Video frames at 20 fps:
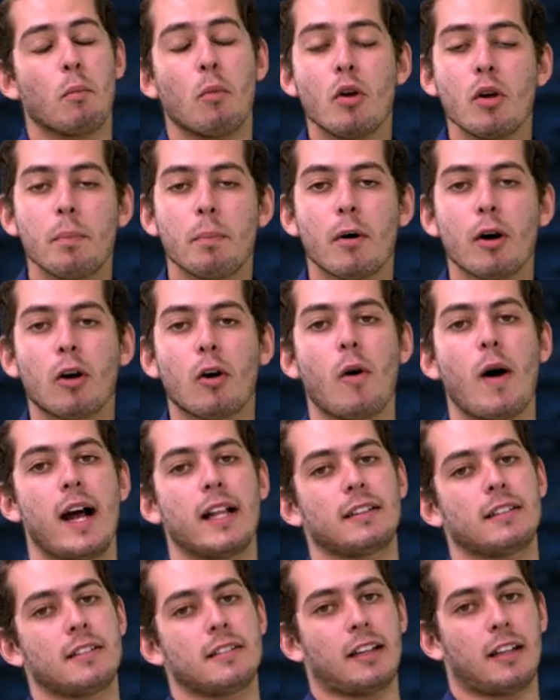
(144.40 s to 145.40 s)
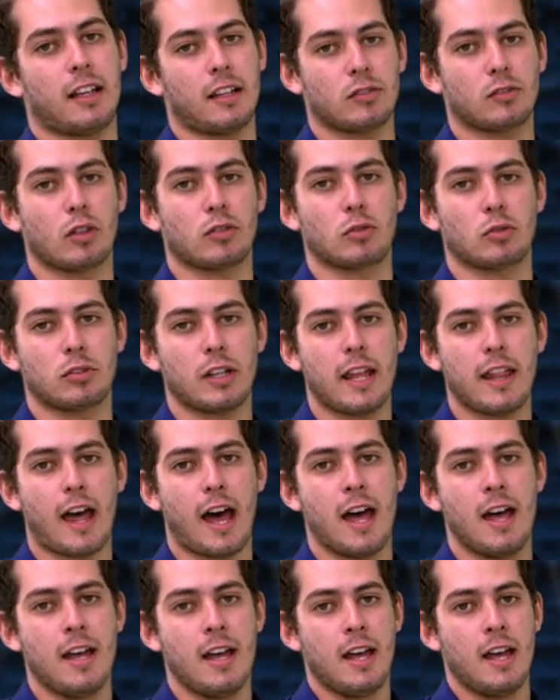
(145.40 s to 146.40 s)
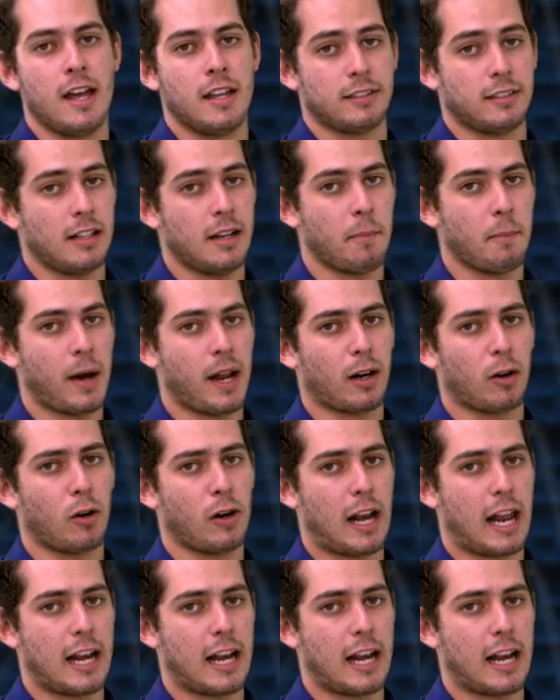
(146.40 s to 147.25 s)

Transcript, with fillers: muy poco antes de que esto suceda. Sin embargo,